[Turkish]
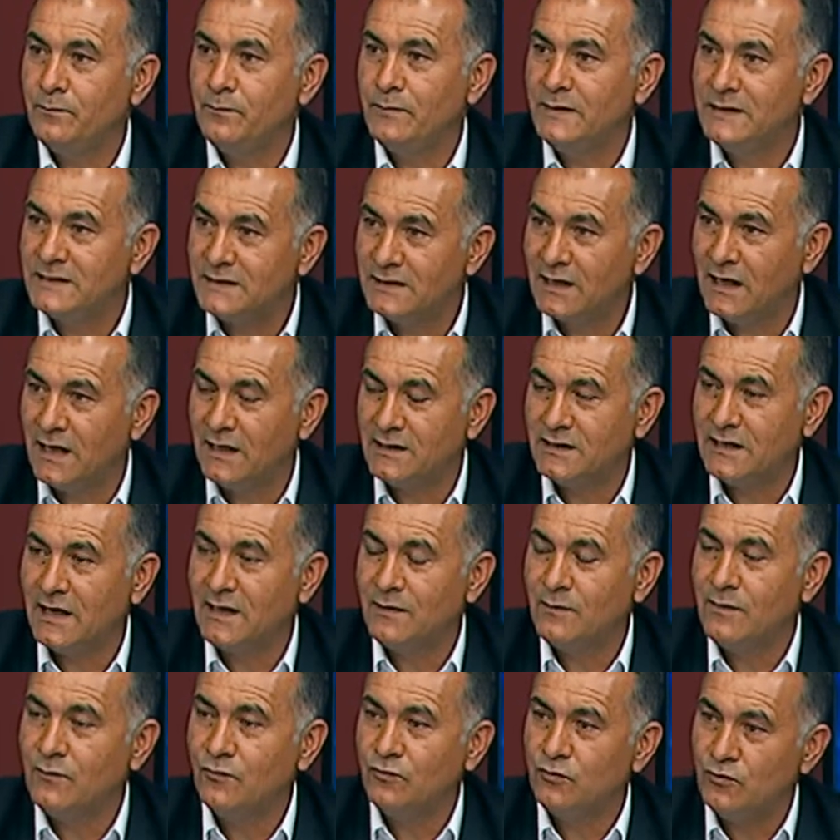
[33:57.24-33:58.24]
biz sadece
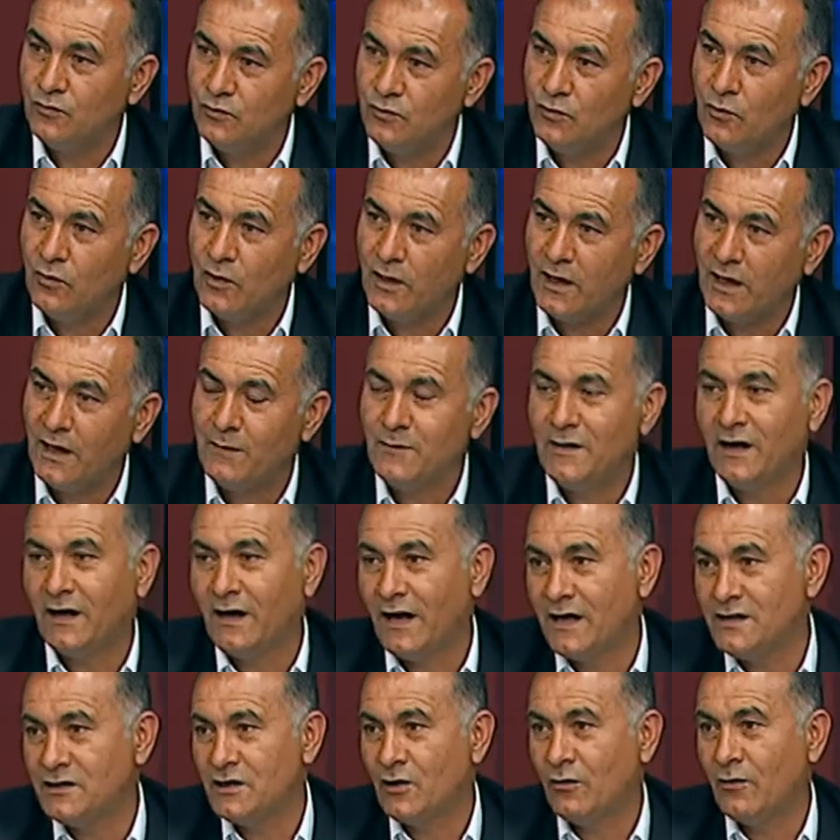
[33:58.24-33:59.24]
hani hem Türkiye olarak hem de
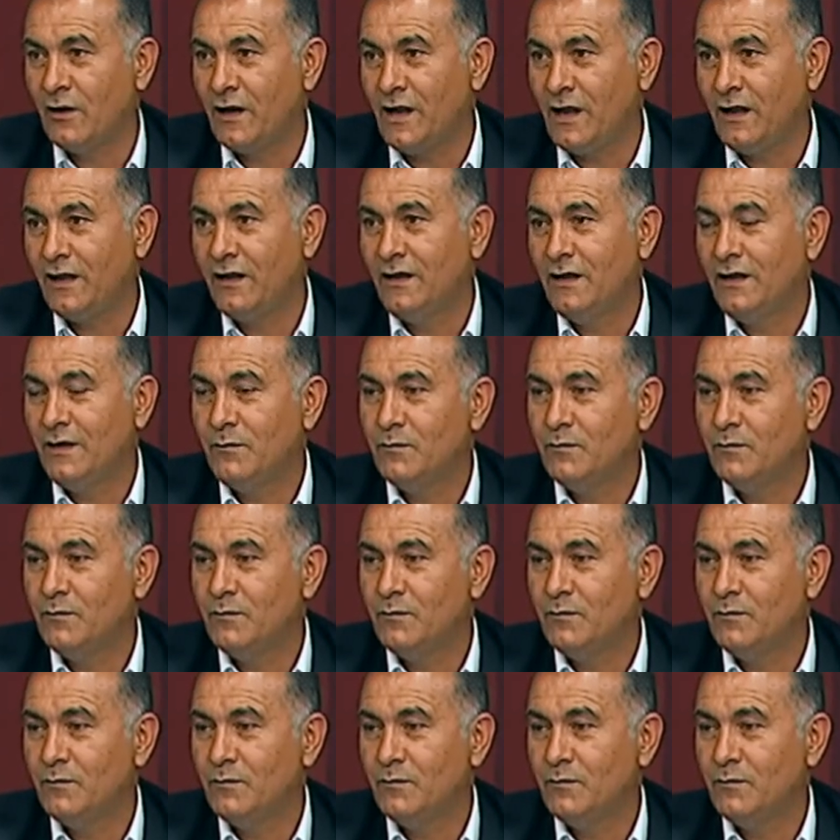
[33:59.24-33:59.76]
Kayseri olarak